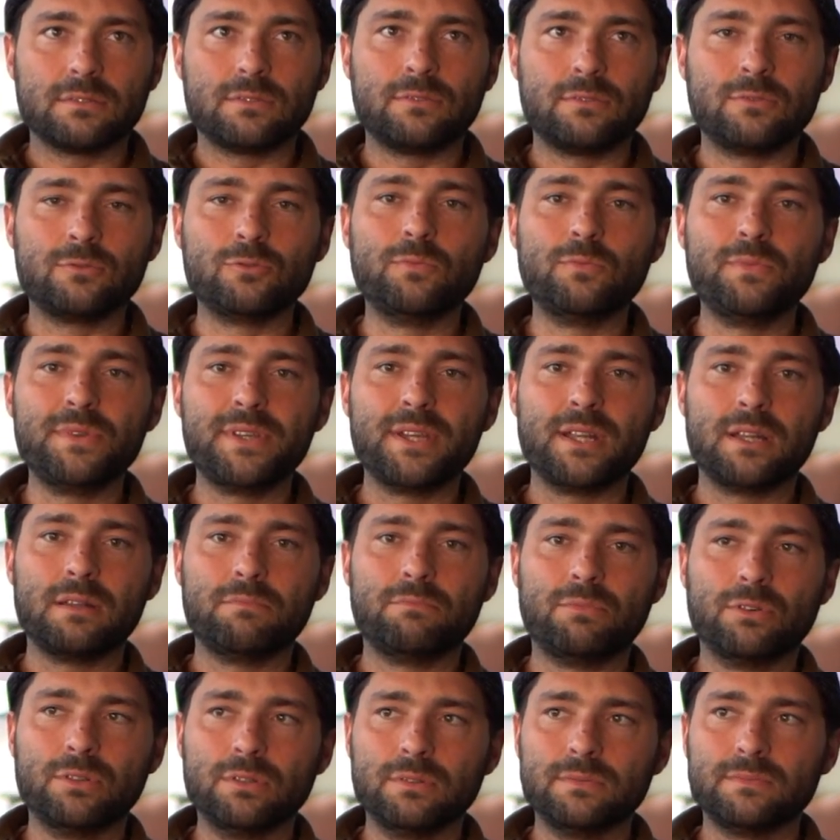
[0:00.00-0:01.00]
on oubliait le
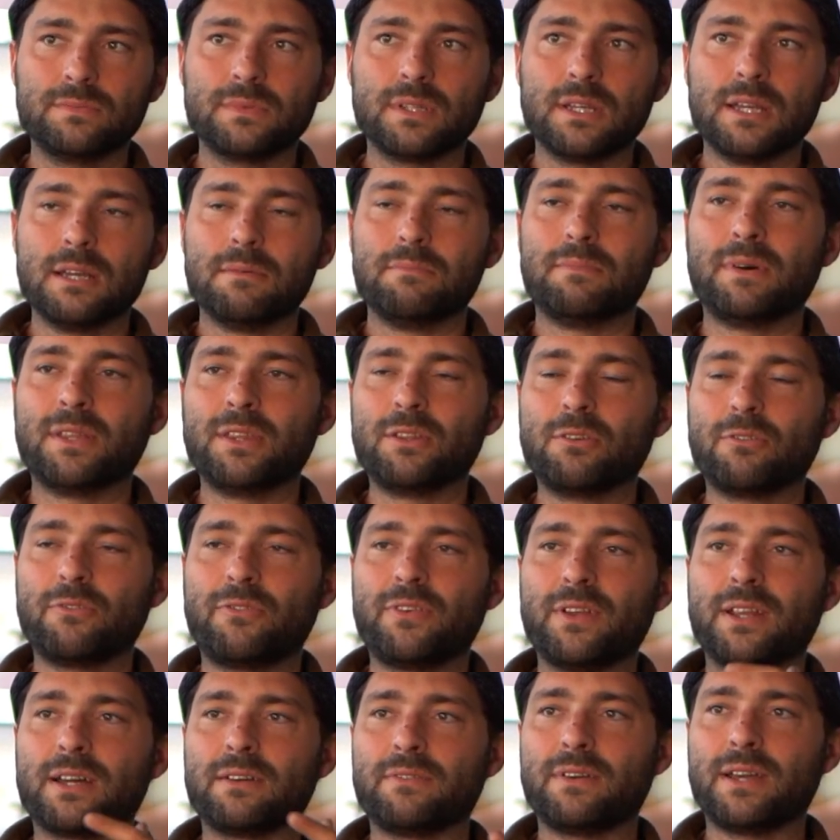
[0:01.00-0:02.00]
beau. Maintenant, on
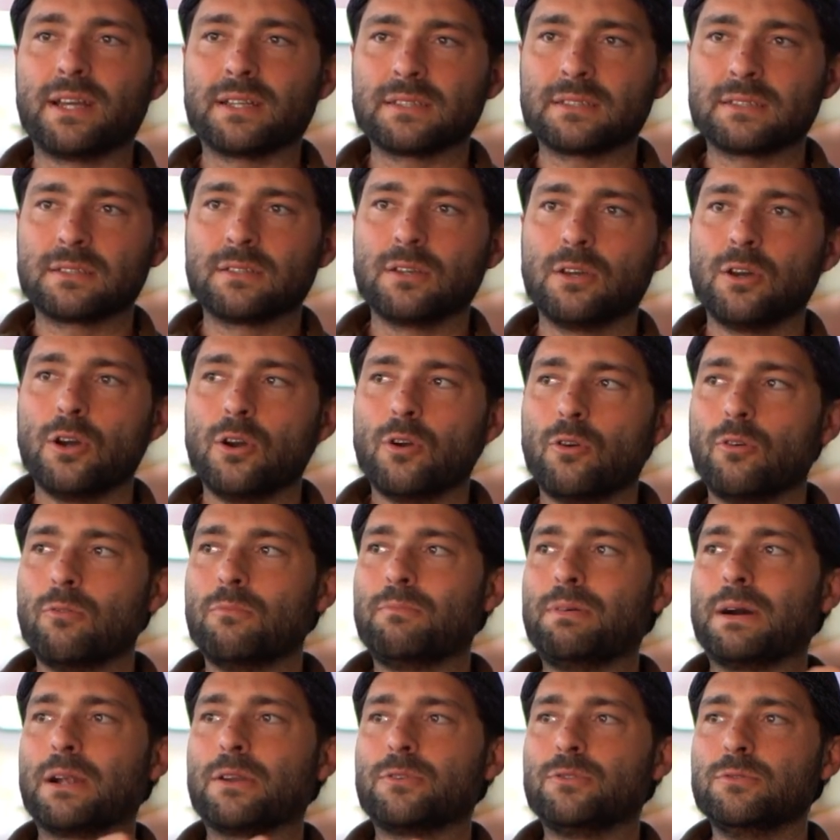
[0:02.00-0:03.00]
fait l'inverse. On
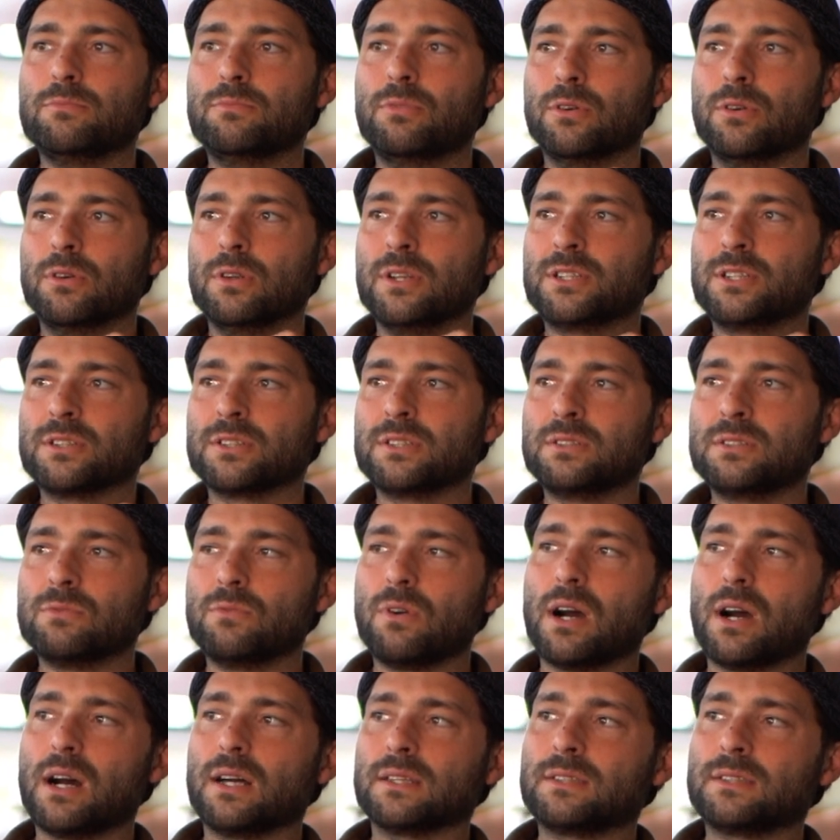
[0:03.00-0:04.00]
parle du beau, les gens disent
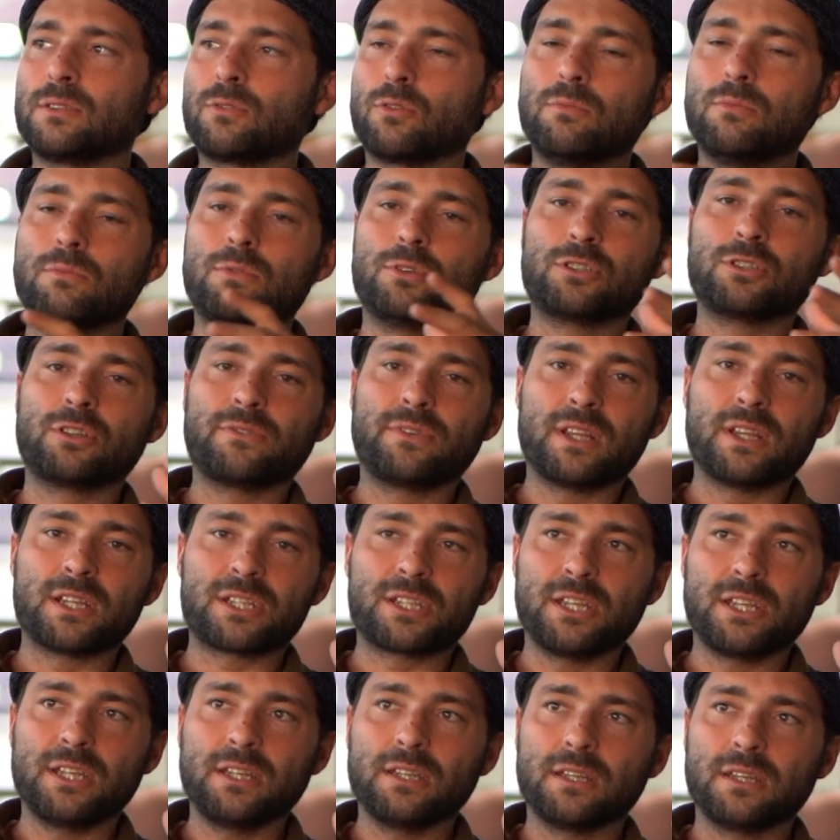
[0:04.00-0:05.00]
ouais, c'est trop beau, j'ai envie de
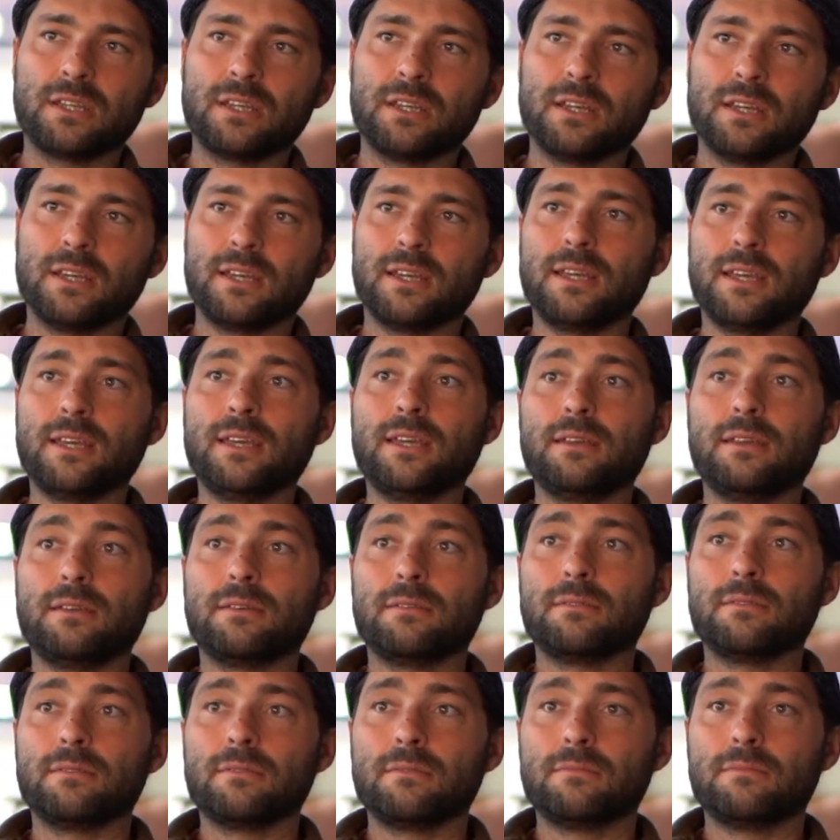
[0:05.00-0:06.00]
l'acheter. Et
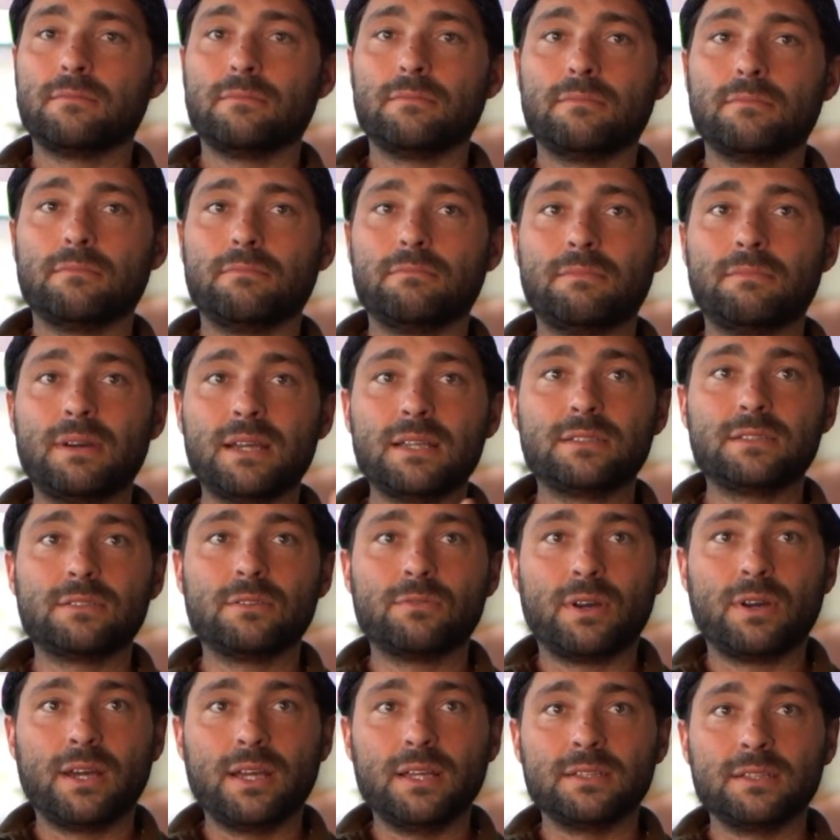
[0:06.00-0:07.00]
by the
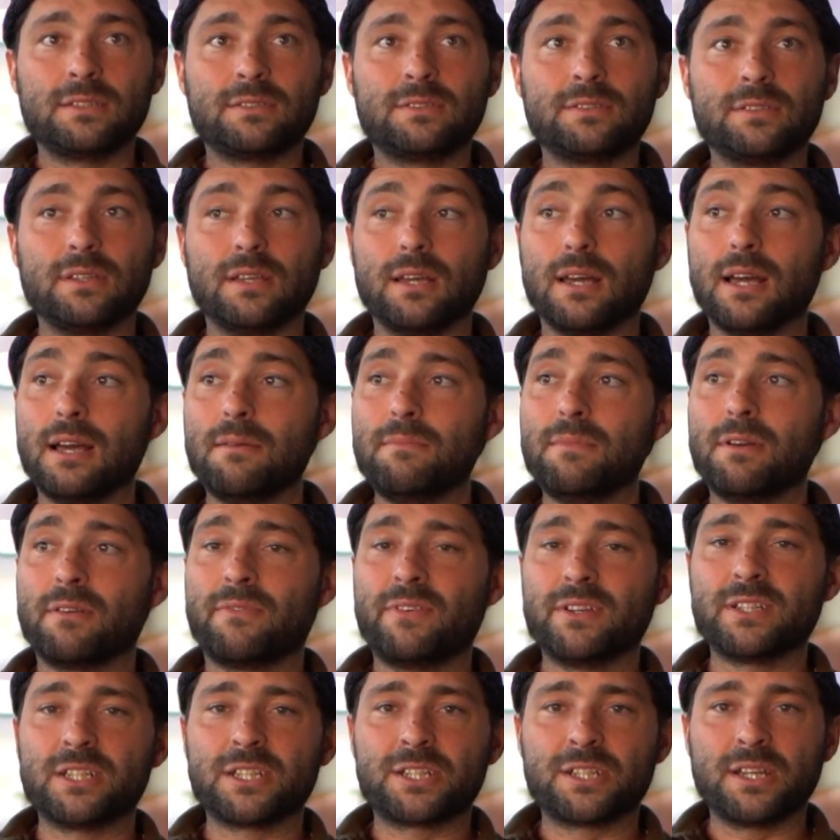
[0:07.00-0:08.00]
way, eh bien, en
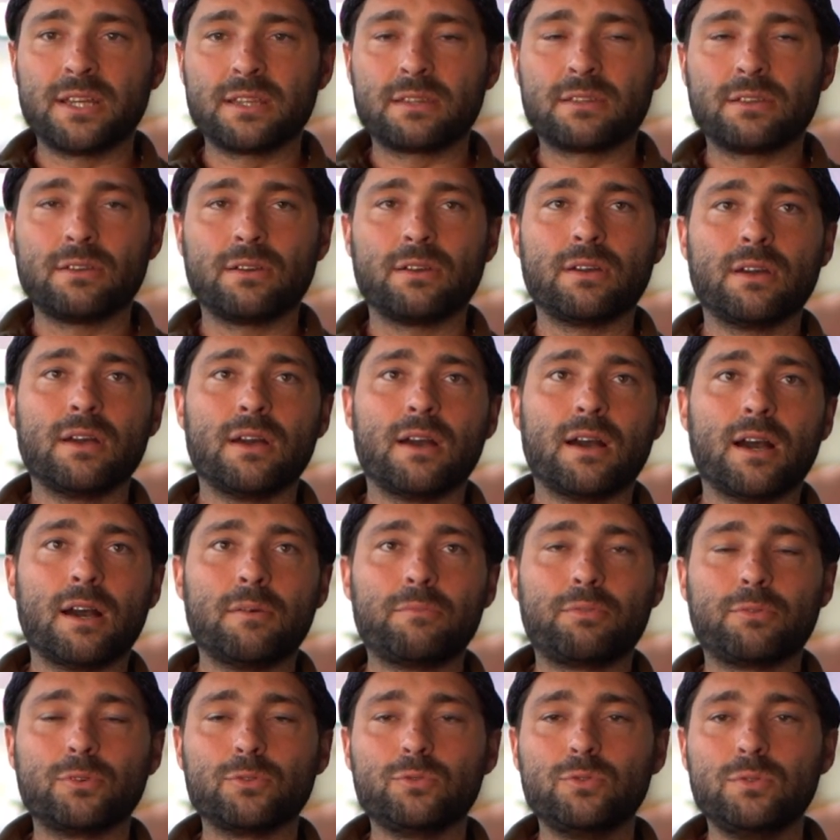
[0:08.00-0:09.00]
fait, j'achète euh, un
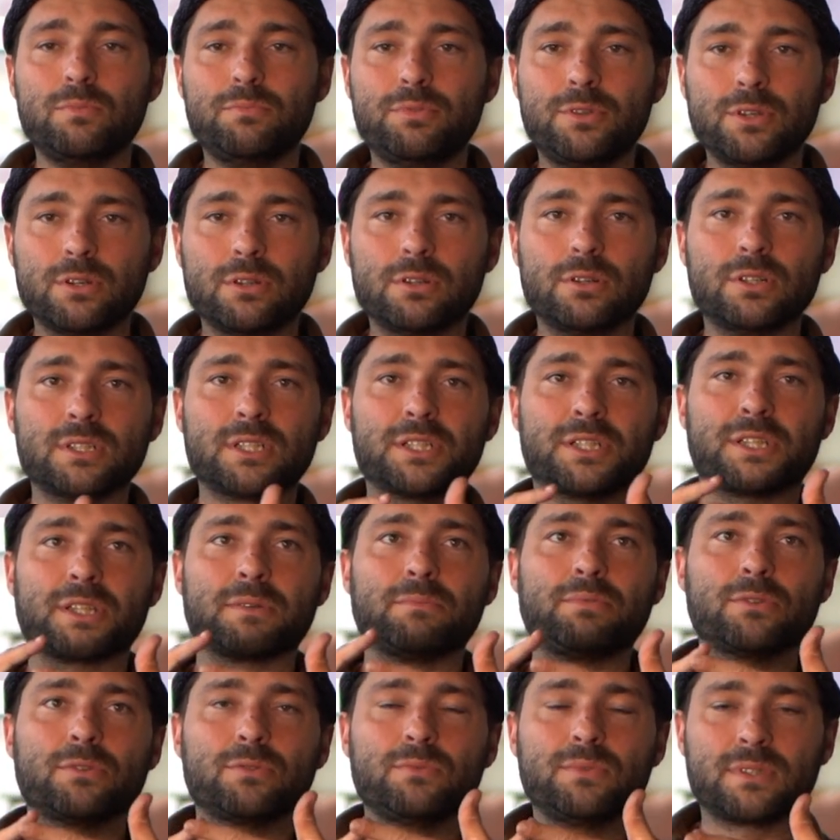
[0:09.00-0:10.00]
produit bio, j'achète un
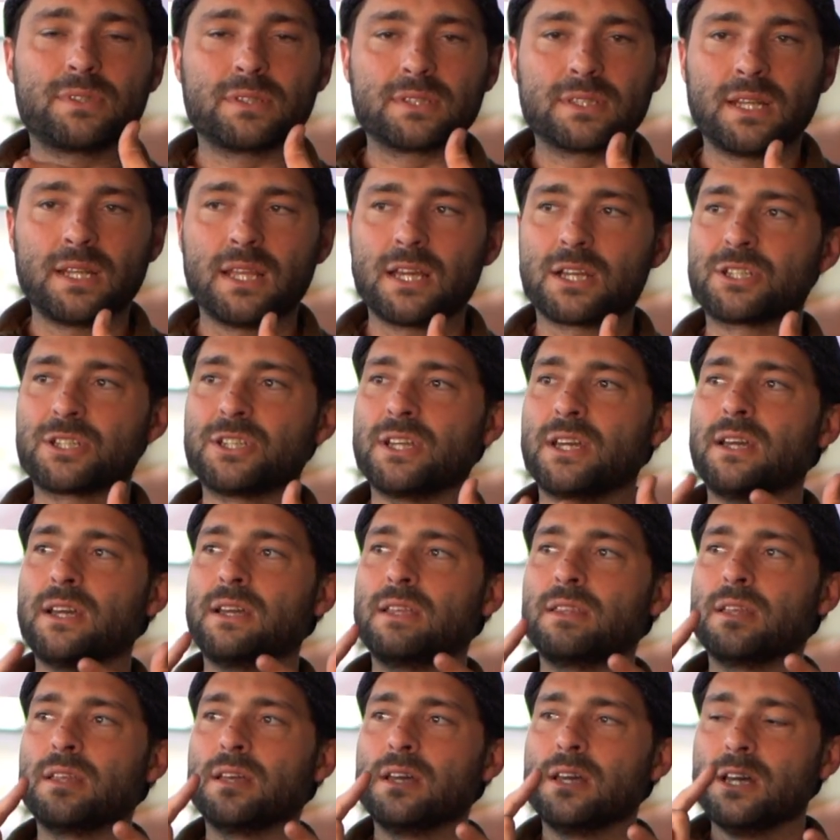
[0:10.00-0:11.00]
produit sans
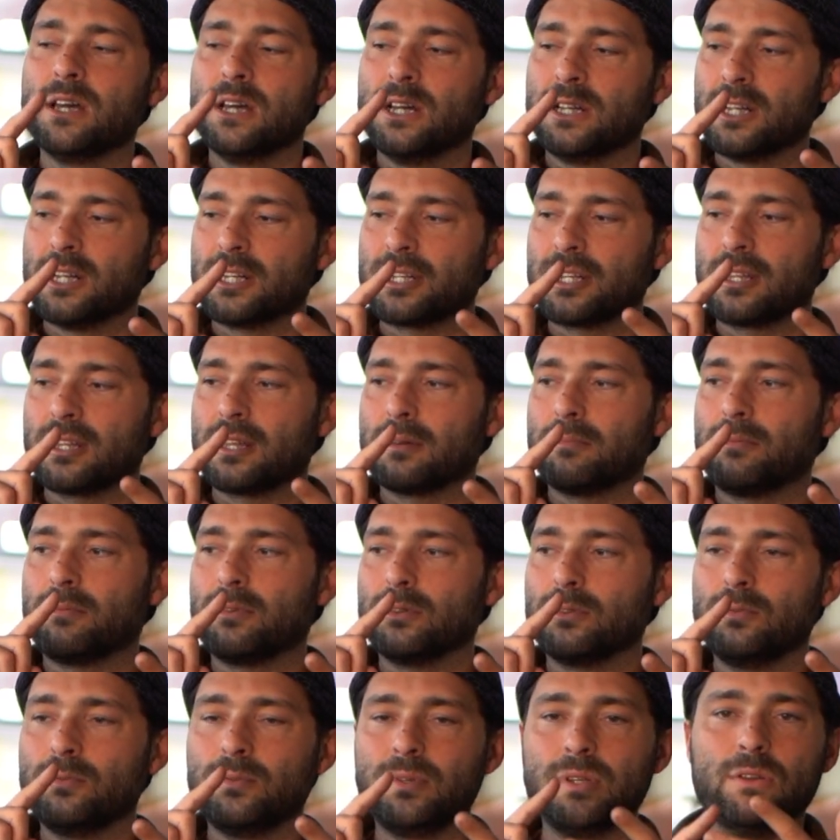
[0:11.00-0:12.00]
allergène, j'achète un
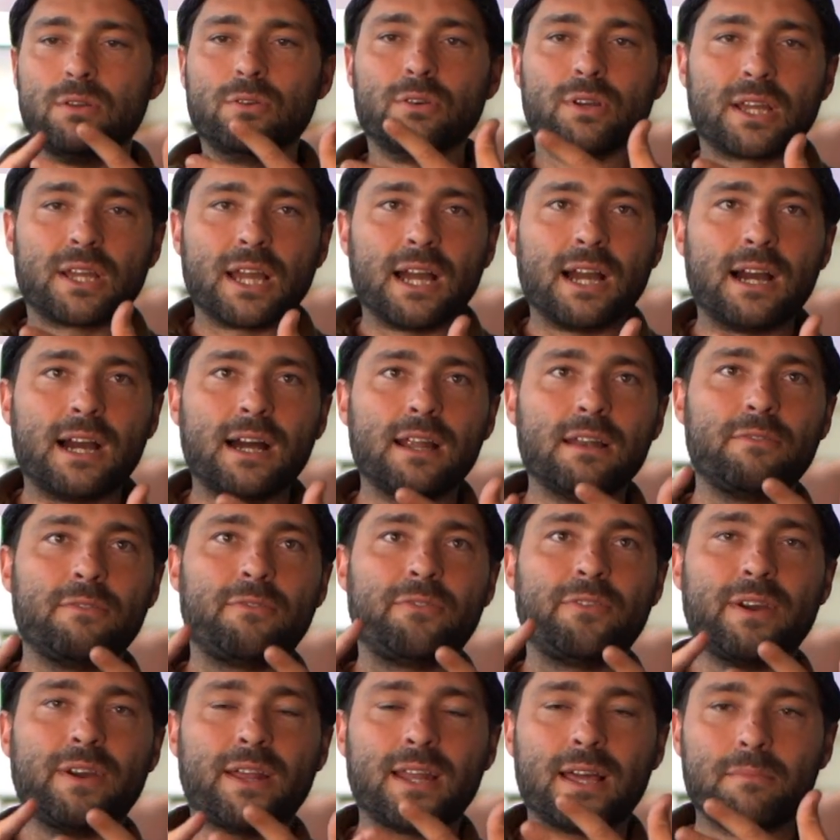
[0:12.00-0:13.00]
produit local,
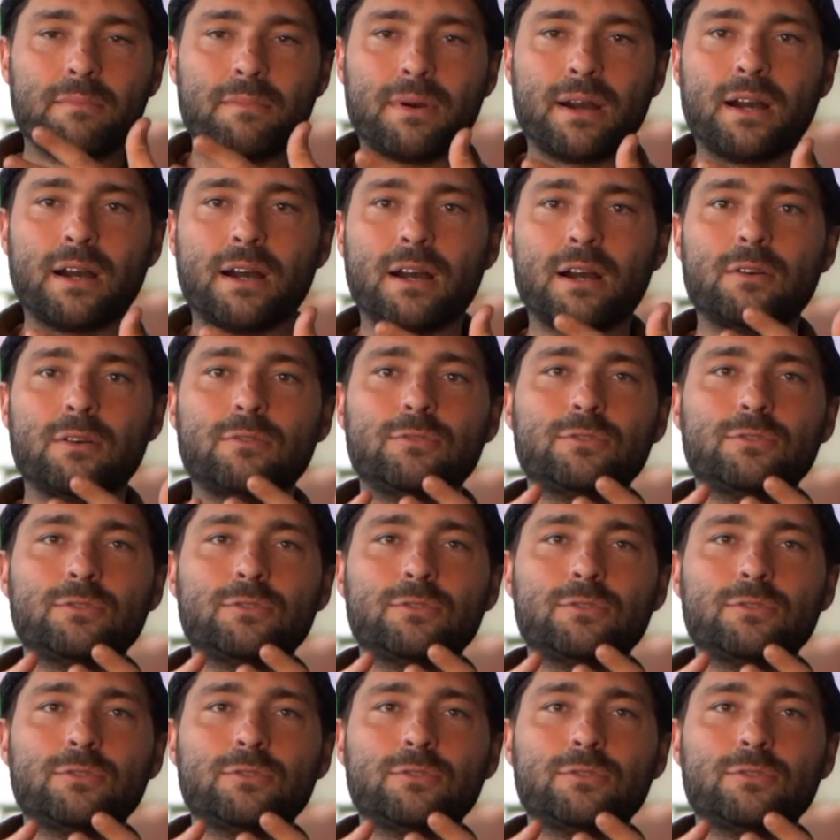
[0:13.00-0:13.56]
fait à la main,